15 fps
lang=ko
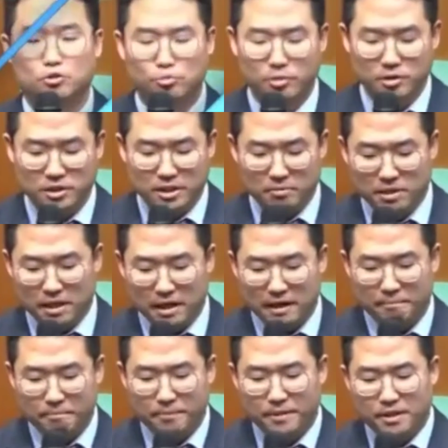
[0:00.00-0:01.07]
두
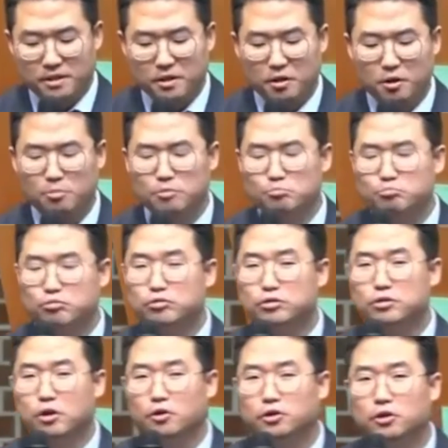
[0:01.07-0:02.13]
번째입니다. 여러분
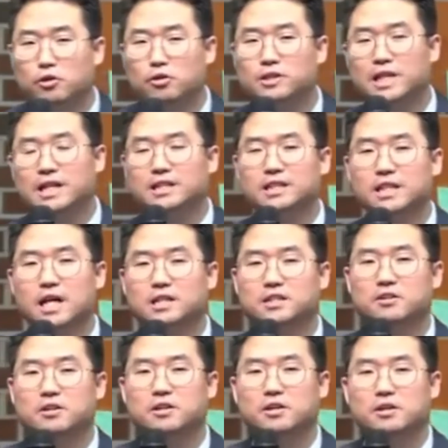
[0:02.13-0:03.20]
물은 어떤 걸
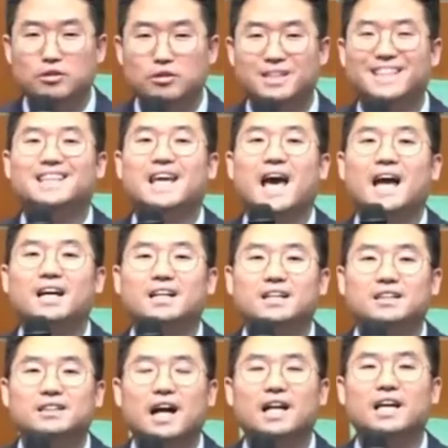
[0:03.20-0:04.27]
상징하죠? 물은
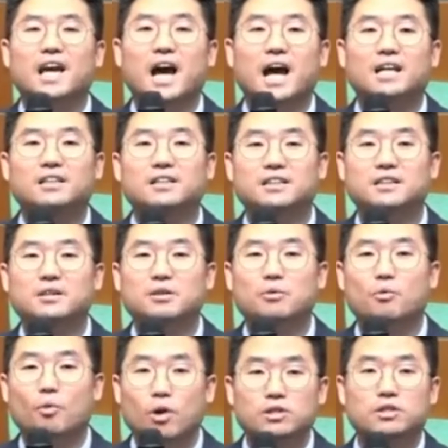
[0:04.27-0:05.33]
깨끗하게
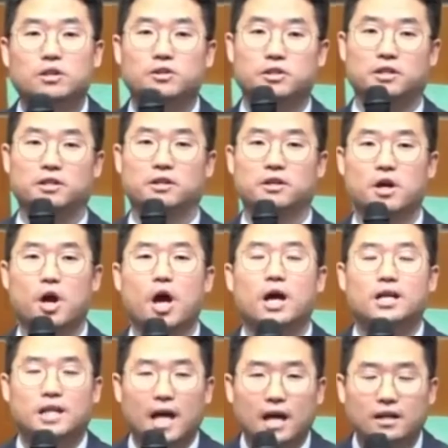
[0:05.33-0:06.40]
하는 원천이
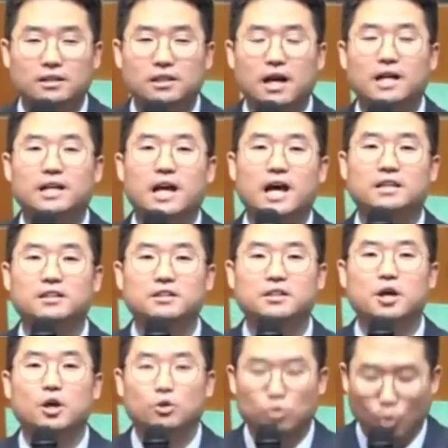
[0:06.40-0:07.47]
깨끗하게
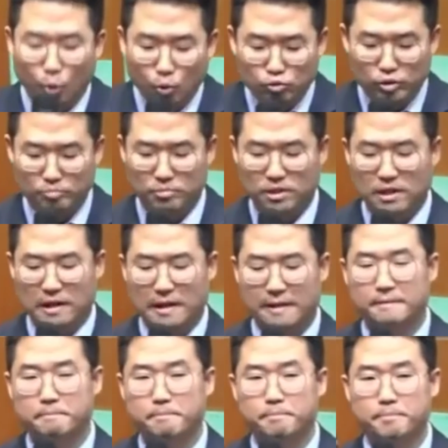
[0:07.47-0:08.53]
하는 도구입니다.
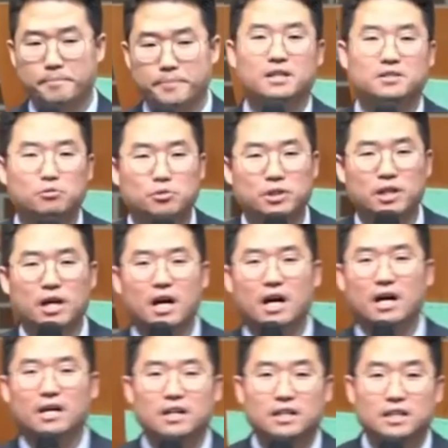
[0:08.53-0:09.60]
그래서
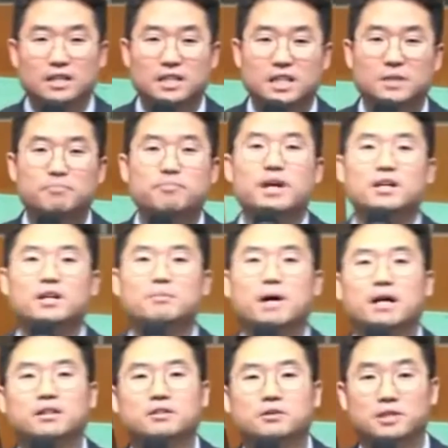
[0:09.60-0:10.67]
우리가
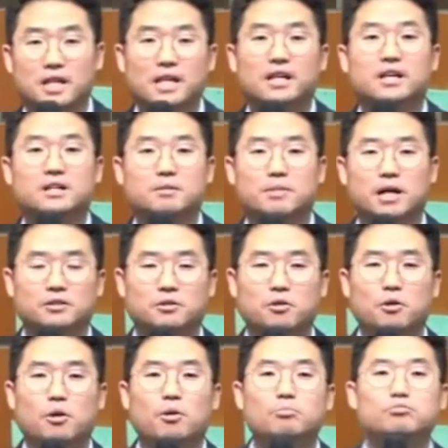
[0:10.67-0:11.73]
침례를 받으러 세례를
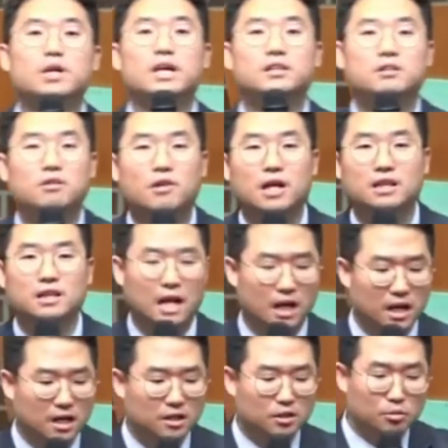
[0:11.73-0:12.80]
받으러 물에
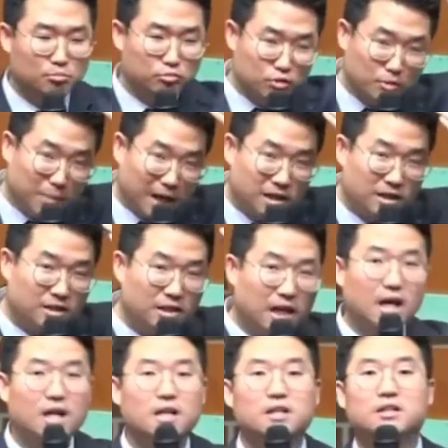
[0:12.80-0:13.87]
들어간다. 그리고 물을
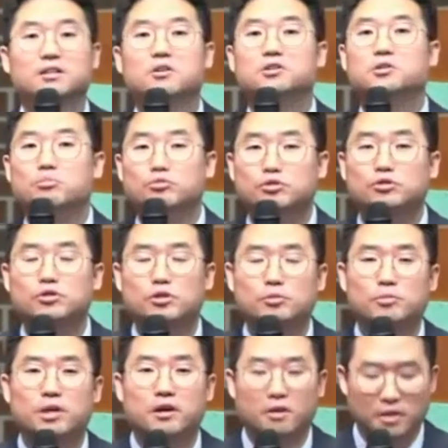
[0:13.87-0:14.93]
받는다. 그것은
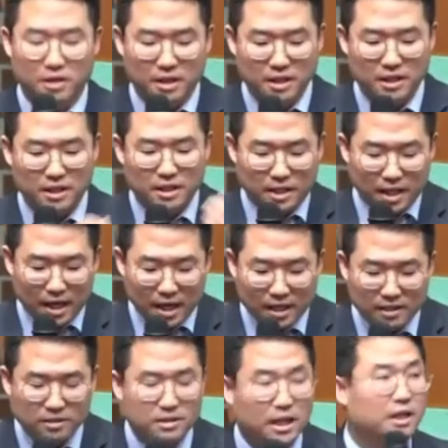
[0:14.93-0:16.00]
무슨 의미예요?
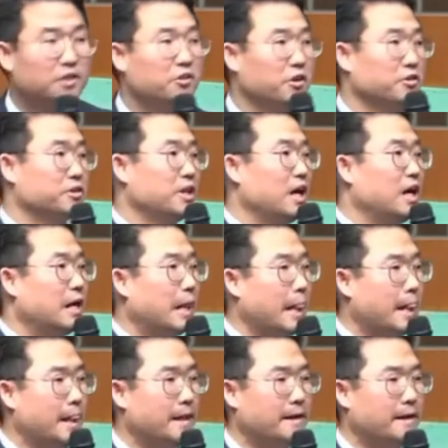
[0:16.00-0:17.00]
깨끗하게 되었다.